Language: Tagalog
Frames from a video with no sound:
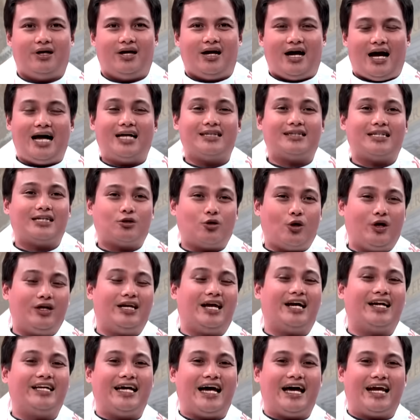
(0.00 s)
At ito'y
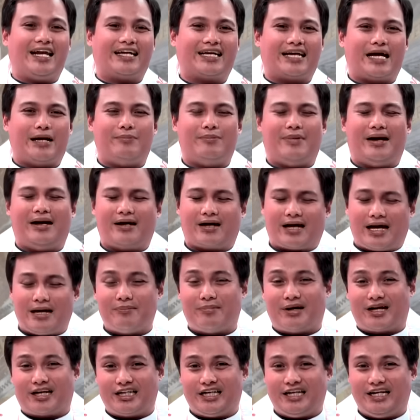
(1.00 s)
nangyari kay, Ma- kay
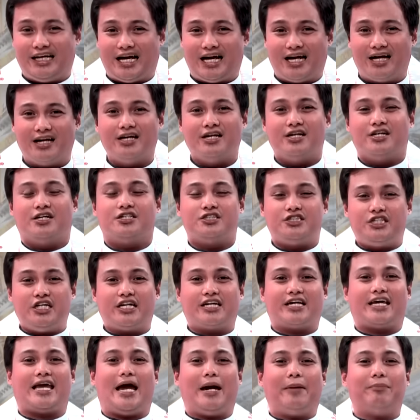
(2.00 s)
Maria. She
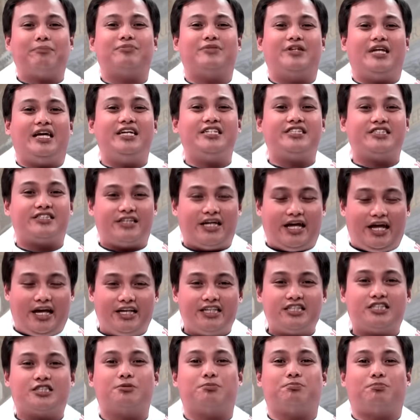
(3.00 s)
kept these
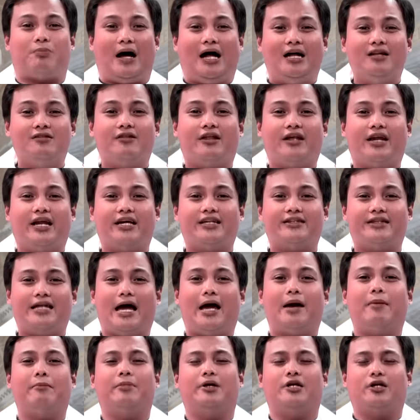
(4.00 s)
things, pondering
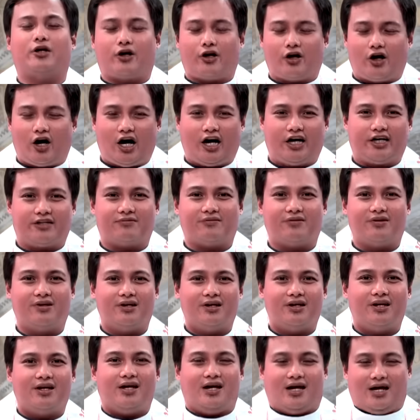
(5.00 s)
them in her heart.
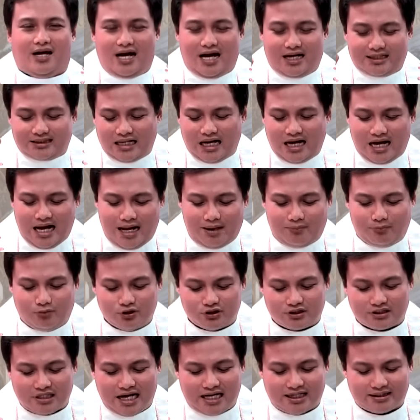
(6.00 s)
At ang hamon
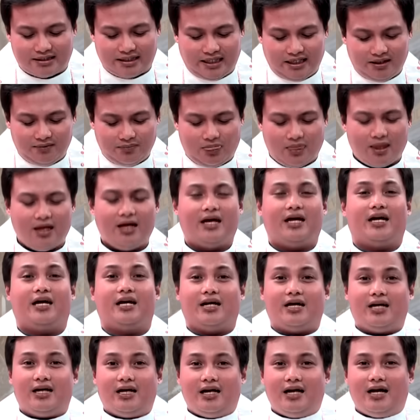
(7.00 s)
sa atin,
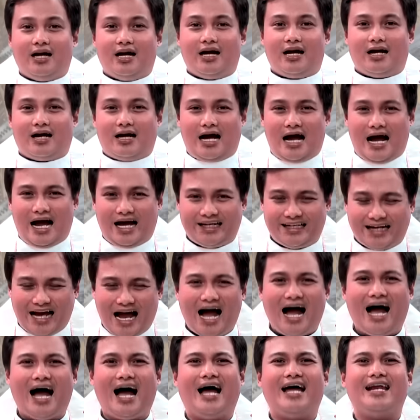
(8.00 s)

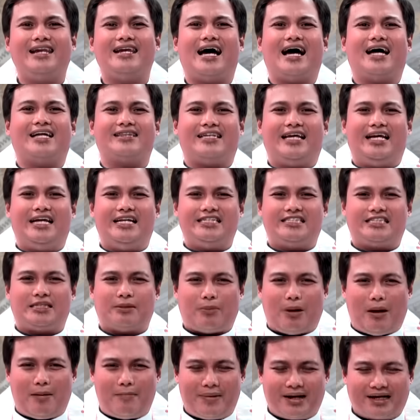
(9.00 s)
hayaan natin sa
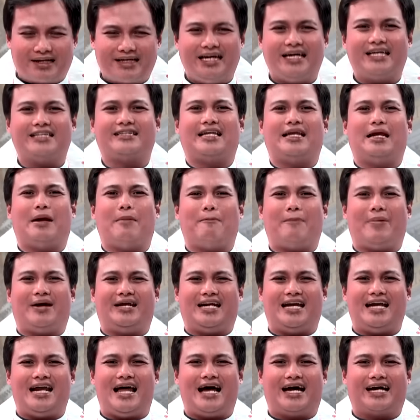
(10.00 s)
pamagitan ng
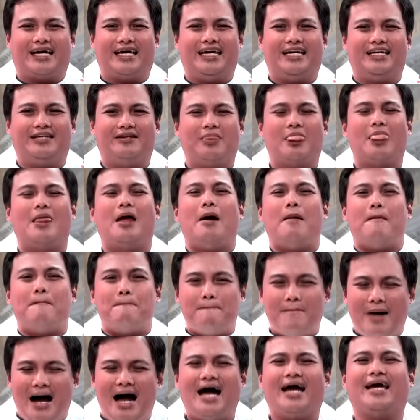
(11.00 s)
panalangin,
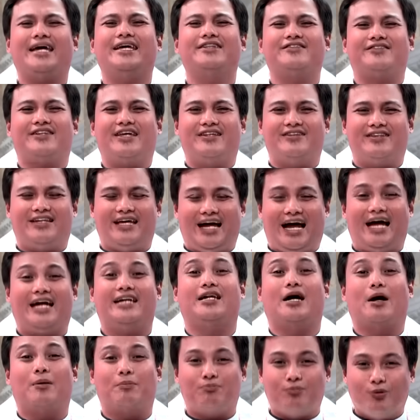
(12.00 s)
maintindihan
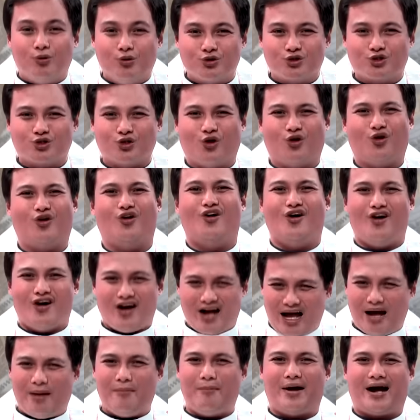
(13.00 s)
ng puso
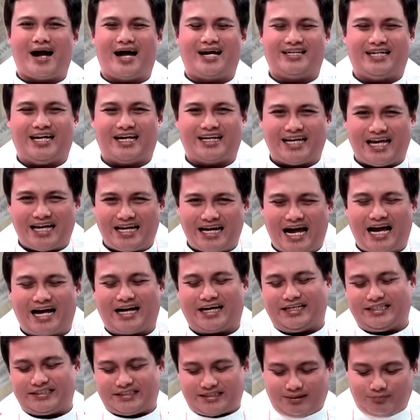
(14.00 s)
ang mga
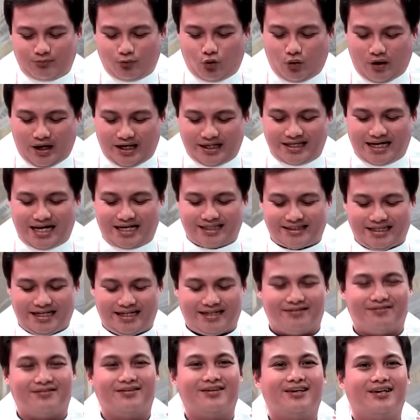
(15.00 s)
nangyayari sa buhay natin.